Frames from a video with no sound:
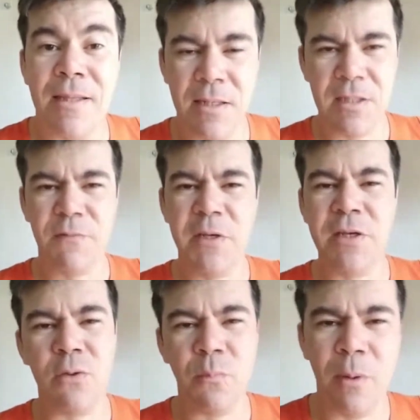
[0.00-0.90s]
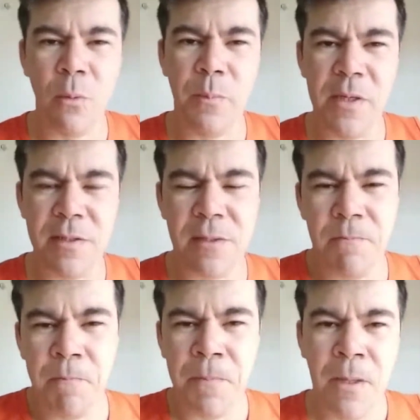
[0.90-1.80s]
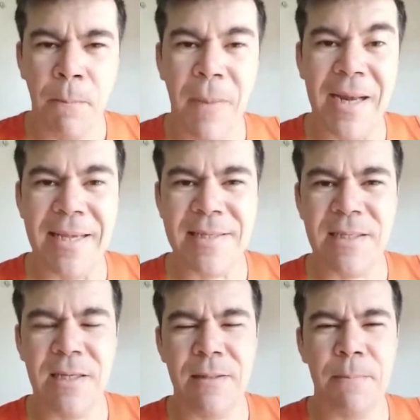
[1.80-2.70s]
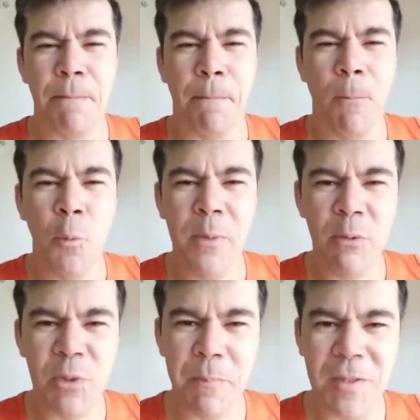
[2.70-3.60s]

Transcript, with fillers: transferindo pelo Pix para esta humilde